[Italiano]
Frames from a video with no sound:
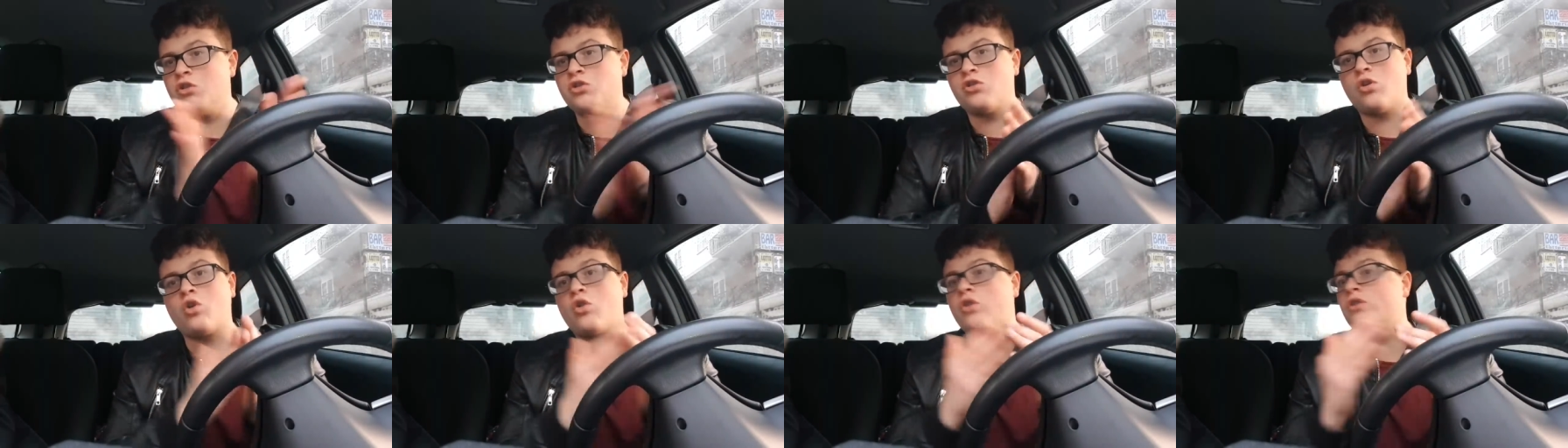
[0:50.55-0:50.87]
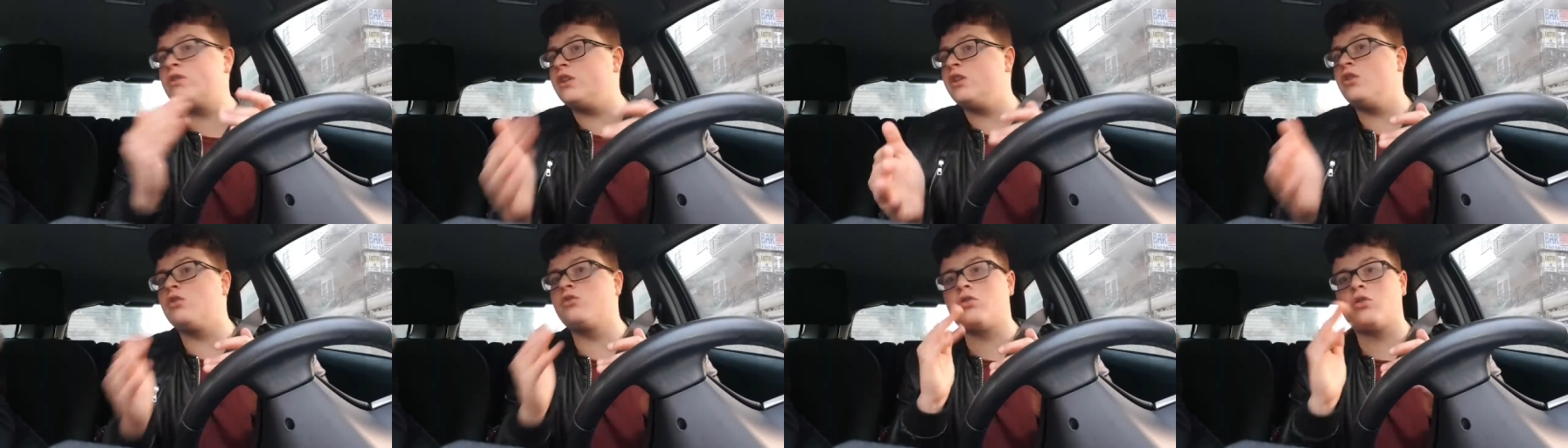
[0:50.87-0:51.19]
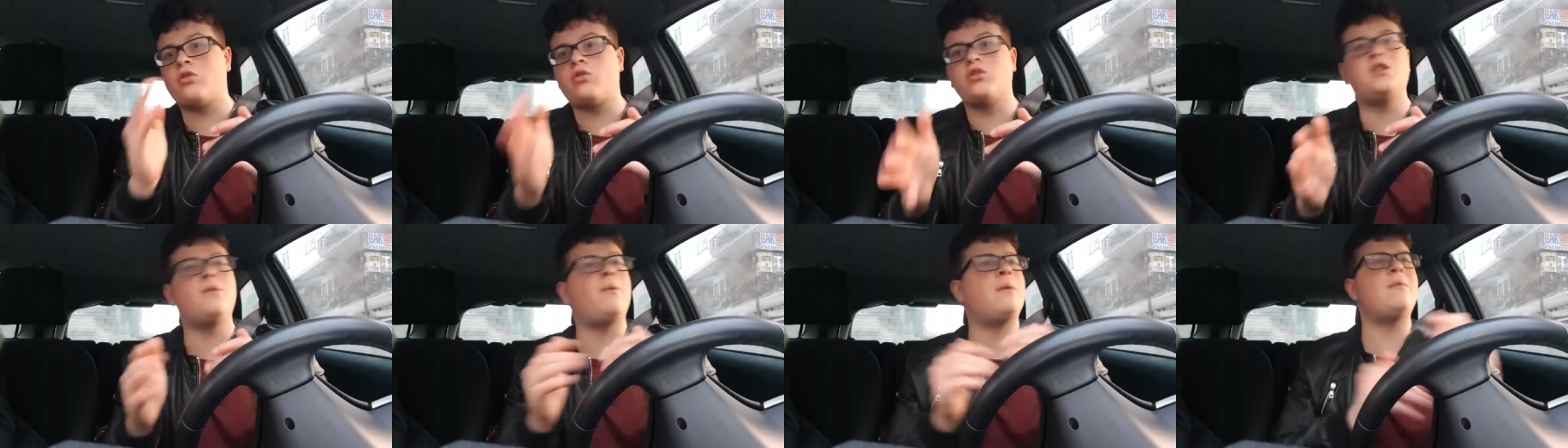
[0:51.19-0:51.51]
io so così, io
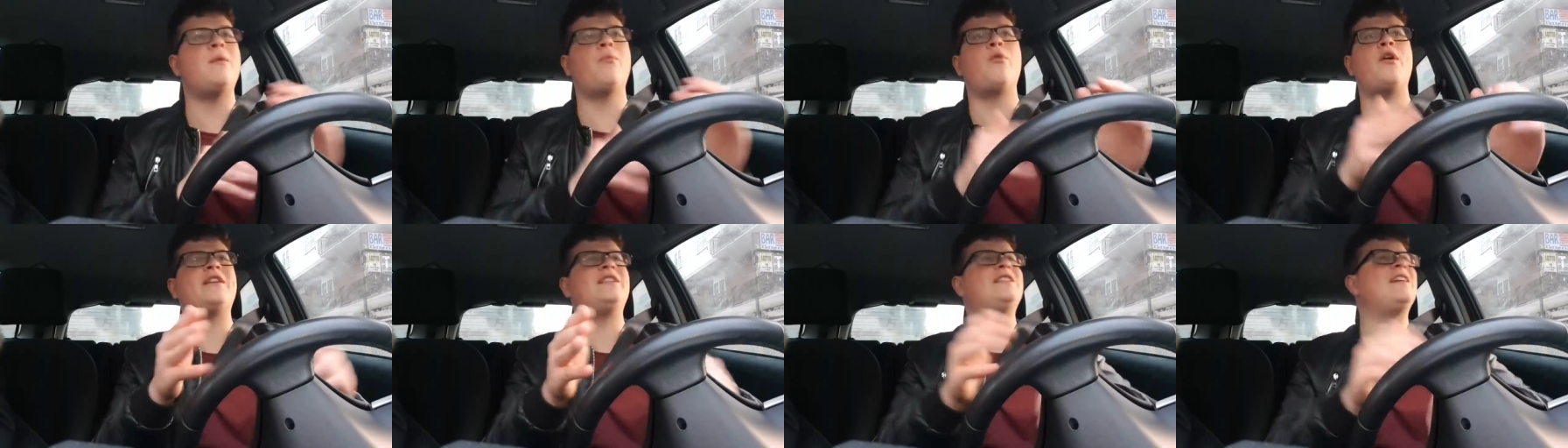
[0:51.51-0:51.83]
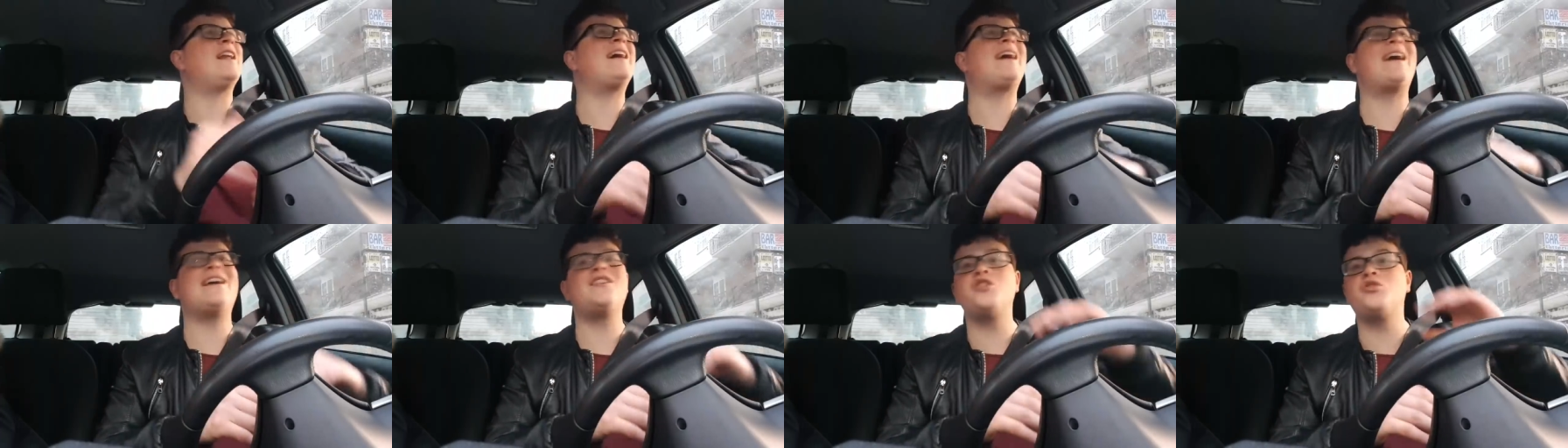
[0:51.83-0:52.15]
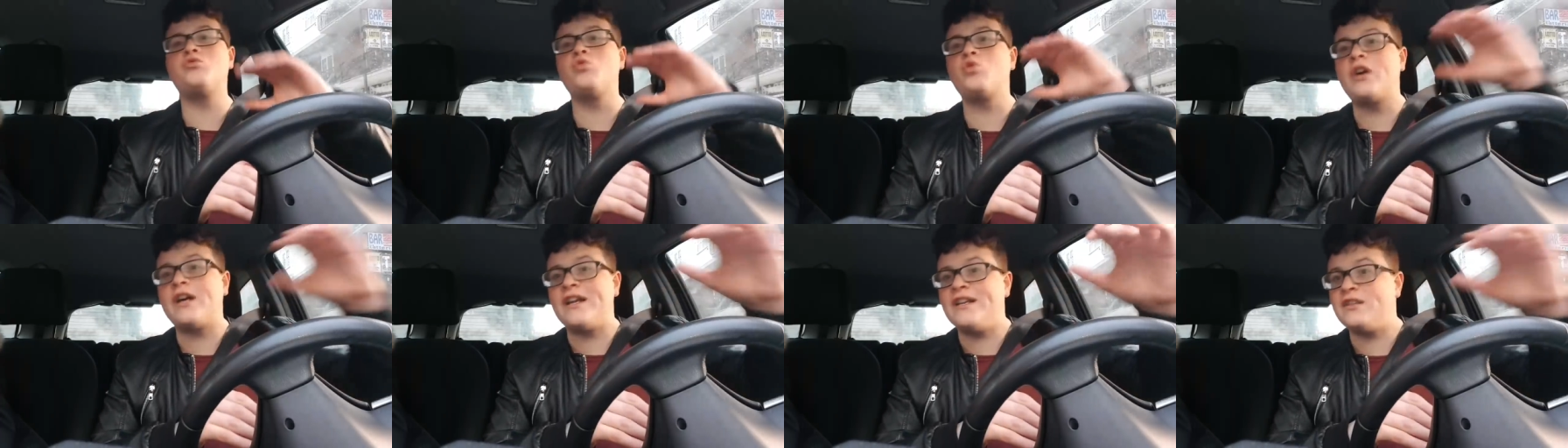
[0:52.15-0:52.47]
so così, per me può essere anche
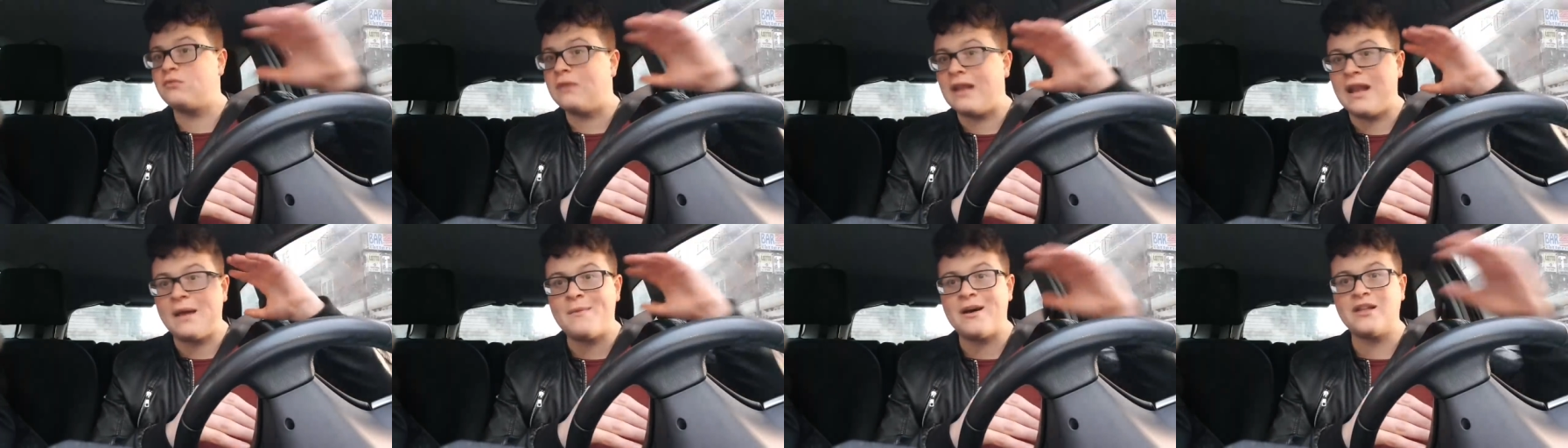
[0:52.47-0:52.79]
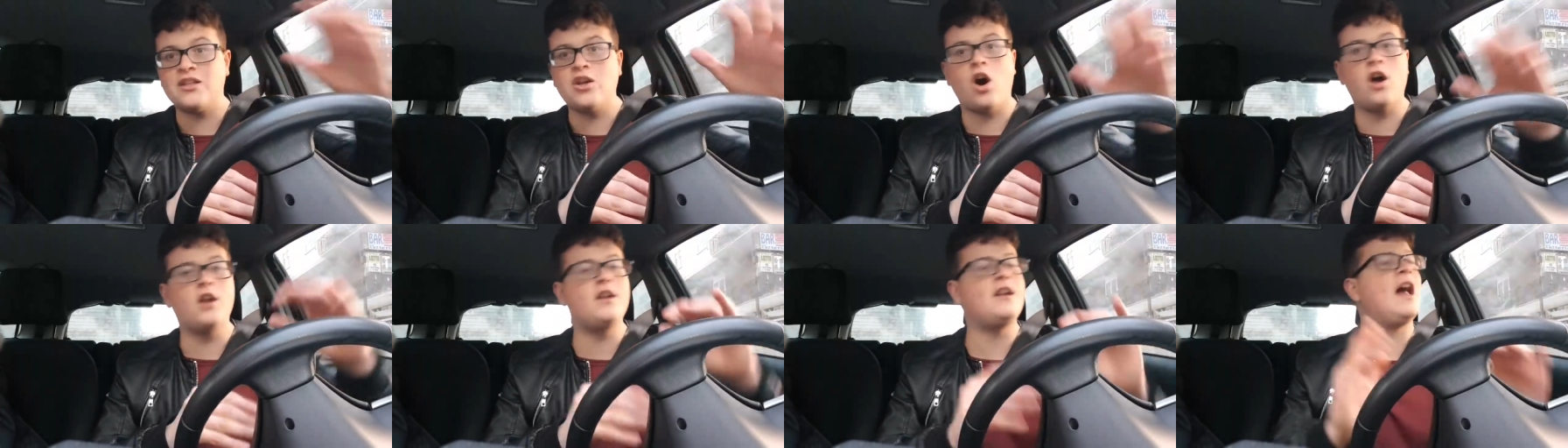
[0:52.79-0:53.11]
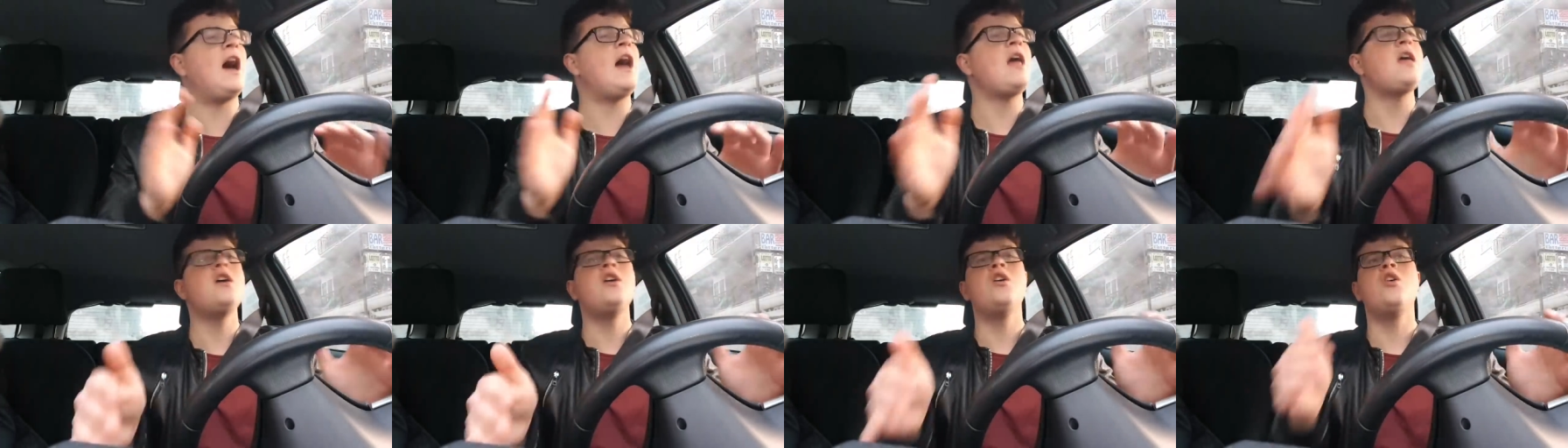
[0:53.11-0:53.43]
Gesù Cristo e la
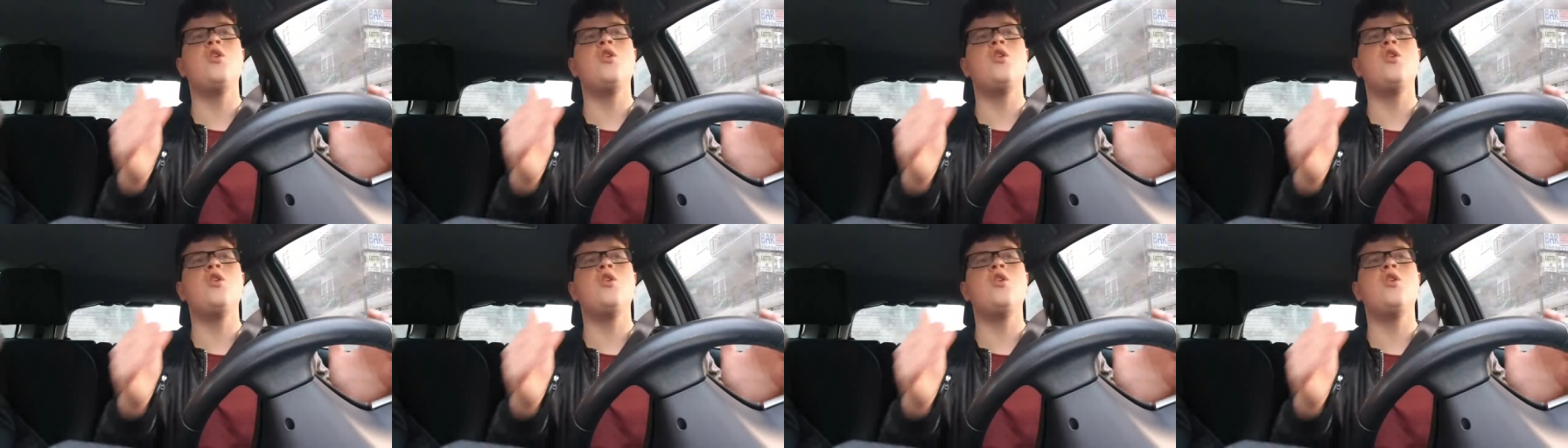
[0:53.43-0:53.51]
Madonna,